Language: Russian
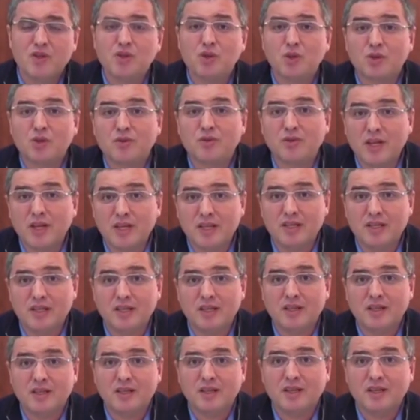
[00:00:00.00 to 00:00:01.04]
Вы что
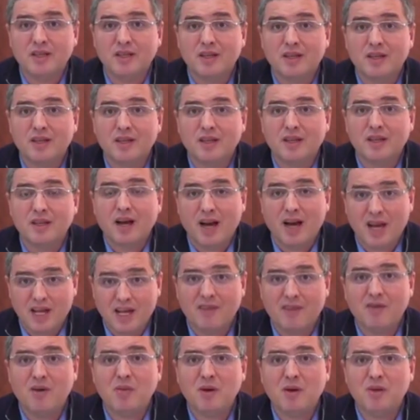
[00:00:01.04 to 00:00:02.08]
творите?
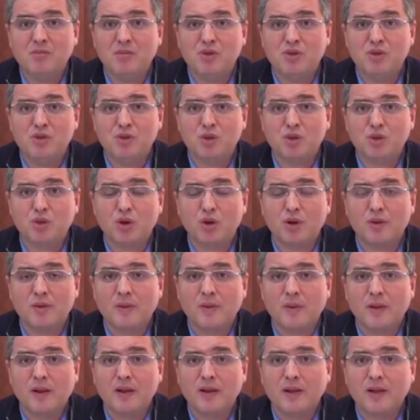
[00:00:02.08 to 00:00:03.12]
А я вам объясню,
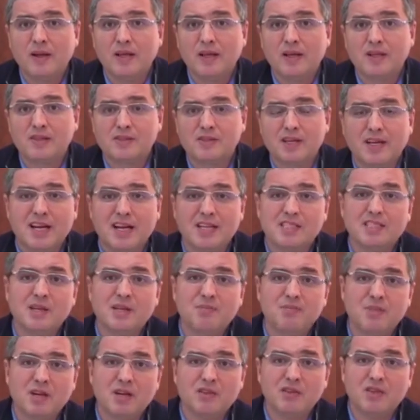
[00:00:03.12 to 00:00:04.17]
что. Заказ
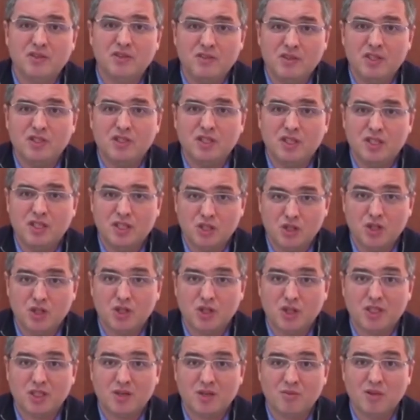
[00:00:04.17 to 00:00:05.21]
на первые 200
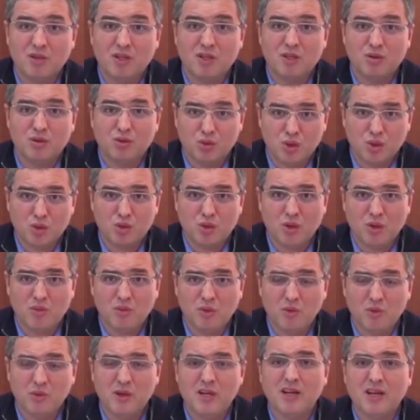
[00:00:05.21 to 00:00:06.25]
тысяч это был, то, что
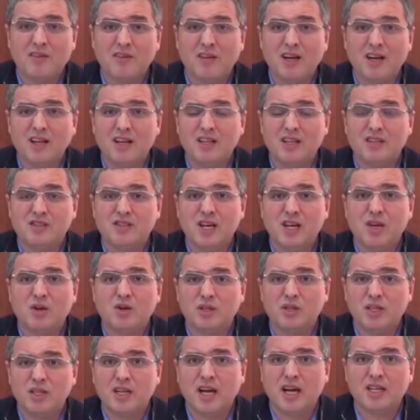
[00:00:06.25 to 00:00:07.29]
опубликовали
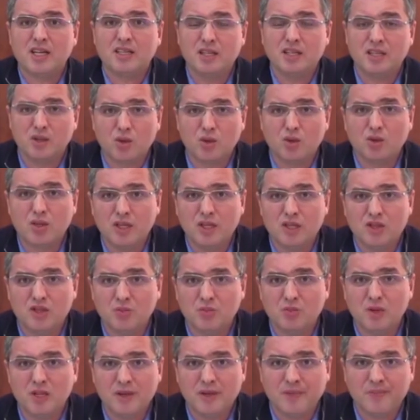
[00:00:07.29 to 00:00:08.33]
Зяру Дегарда и другие
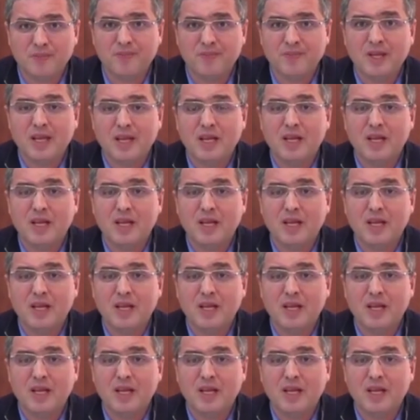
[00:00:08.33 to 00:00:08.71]
СМИ.